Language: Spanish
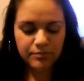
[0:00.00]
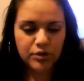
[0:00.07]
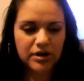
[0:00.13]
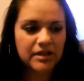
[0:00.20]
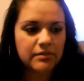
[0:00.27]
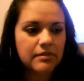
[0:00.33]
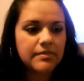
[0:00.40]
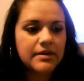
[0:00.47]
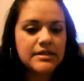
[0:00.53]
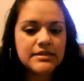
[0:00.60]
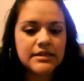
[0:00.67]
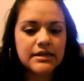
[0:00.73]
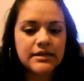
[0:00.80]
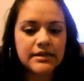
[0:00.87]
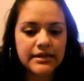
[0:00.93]
Por ahí va a
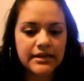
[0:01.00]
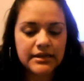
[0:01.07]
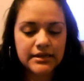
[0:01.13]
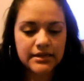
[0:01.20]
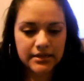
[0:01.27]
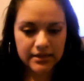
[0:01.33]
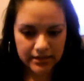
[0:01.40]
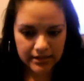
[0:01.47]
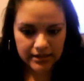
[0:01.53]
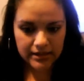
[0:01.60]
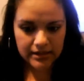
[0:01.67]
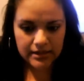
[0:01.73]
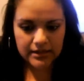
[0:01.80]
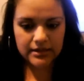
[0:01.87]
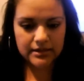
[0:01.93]
aparecer el nick.
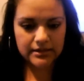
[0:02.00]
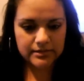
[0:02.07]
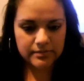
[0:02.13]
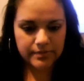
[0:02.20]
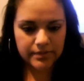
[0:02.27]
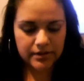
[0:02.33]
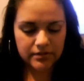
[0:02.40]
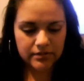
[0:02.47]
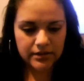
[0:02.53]
Espero